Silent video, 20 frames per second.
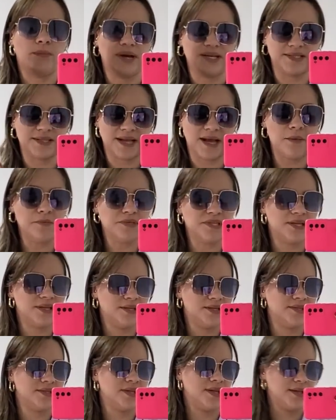mas
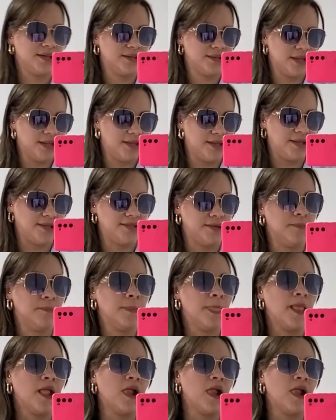camisaria está tendência.